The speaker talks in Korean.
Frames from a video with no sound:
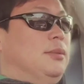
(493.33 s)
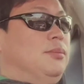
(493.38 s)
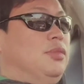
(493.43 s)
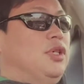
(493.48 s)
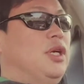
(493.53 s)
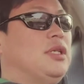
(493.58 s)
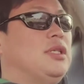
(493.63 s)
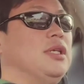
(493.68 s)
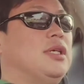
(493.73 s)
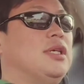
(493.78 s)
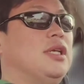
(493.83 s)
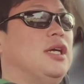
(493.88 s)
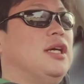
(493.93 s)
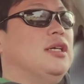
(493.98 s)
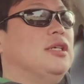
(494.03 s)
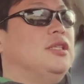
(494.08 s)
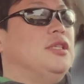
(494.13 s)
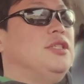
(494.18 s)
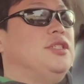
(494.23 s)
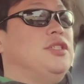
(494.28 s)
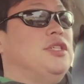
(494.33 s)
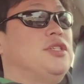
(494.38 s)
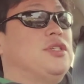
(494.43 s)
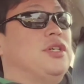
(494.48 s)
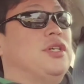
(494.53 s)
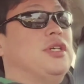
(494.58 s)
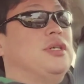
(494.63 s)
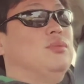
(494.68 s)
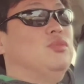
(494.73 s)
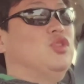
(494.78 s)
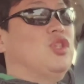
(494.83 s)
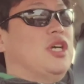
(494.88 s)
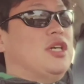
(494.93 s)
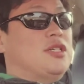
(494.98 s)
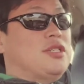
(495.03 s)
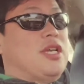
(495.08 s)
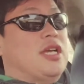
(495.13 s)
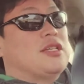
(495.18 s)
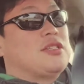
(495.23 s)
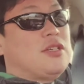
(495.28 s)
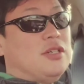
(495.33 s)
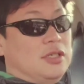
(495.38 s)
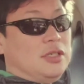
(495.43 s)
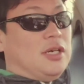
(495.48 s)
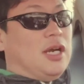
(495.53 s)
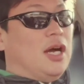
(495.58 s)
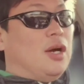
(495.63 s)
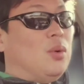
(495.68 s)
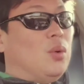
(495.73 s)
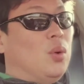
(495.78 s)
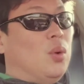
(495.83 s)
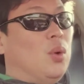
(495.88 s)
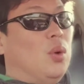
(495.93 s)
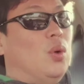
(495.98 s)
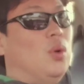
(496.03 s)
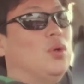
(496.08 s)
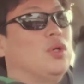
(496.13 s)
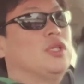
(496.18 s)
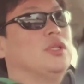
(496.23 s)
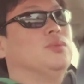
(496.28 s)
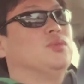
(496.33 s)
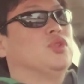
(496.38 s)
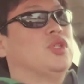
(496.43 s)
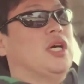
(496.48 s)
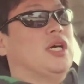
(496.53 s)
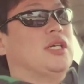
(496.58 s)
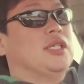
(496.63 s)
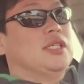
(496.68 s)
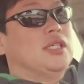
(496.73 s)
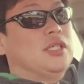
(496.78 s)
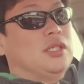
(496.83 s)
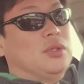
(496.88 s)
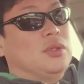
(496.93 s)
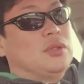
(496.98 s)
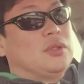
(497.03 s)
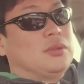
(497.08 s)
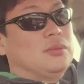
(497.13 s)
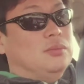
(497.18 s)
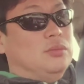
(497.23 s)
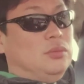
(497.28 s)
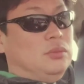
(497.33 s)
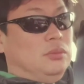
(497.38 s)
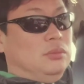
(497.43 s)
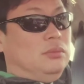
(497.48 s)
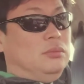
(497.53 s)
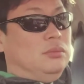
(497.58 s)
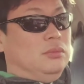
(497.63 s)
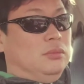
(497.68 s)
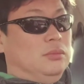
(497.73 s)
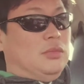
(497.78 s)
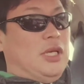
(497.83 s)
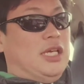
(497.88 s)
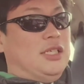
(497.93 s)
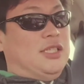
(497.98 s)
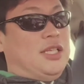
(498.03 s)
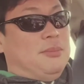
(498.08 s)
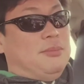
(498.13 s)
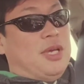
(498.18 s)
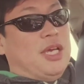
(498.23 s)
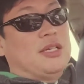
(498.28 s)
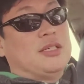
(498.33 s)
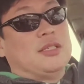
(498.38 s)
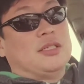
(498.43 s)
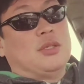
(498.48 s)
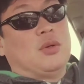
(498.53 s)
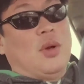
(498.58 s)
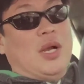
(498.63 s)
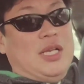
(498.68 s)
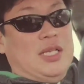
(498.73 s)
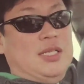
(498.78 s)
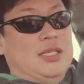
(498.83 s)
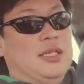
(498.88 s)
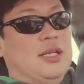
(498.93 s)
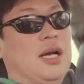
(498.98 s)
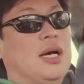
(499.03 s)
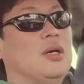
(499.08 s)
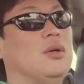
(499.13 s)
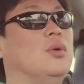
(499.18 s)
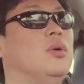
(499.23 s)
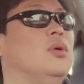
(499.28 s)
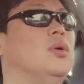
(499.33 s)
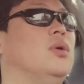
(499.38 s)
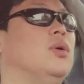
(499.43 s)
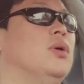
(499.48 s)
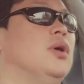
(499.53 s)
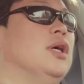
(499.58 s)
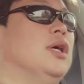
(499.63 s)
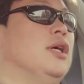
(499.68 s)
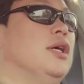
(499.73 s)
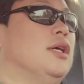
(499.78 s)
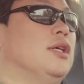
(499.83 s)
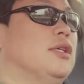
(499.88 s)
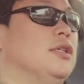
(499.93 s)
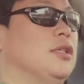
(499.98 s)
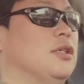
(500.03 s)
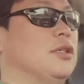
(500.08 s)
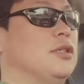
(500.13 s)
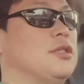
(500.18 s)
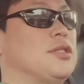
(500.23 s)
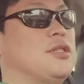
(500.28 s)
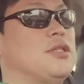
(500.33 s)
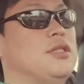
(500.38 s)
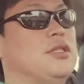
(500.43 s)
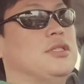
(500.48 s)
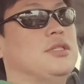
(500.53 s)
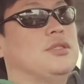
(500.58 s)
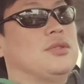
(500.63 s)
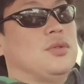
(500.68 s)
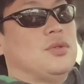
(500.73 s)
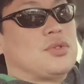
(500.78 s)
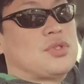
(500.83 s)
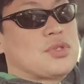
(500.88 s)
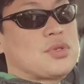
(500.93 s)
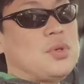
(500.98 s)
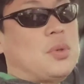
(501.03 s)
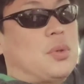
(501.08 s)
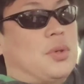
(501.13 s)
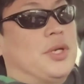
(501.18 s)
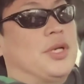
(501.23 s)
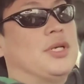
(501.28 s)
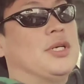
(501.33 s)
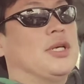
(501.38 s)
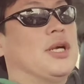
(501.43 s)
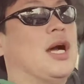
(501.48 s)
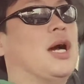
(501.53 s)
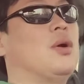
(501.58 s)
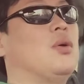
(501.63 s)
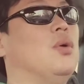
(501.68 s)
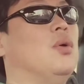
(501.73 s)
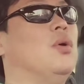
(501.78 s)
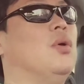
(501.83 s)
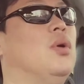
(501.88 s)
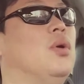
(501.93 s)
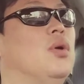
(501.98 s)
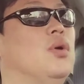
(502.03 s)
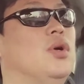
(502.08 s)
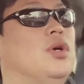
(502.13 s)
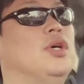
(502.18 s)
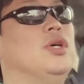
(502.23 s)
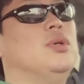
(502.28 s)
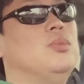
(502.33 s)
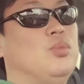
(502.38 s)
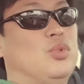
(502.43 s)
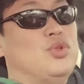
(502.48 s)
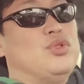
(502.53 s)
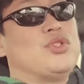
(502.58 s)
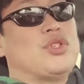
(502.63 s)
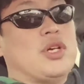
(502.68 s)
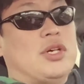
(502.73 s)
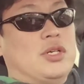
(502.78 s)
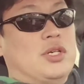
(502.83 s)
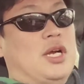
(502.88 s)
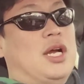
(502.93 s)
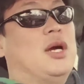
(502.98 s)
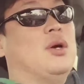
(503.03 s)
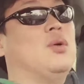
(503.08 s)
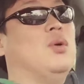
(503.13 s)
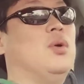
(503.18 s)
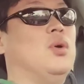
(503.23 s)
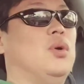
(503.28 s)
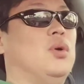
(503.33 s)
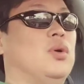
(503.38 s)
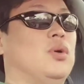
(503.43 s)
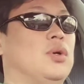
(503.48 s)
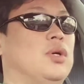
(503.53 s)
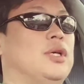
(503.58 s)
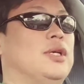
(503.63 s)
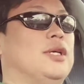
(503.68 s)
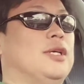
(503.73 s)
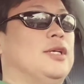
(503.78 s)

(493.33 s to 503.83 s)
프랙티컬한 거는 이제 저희가 문항을 생성을 하고 그 문항을 음, 아이템 뱅크를 관리를 하고 그것을 또 스코어링을 하고 분석을 하고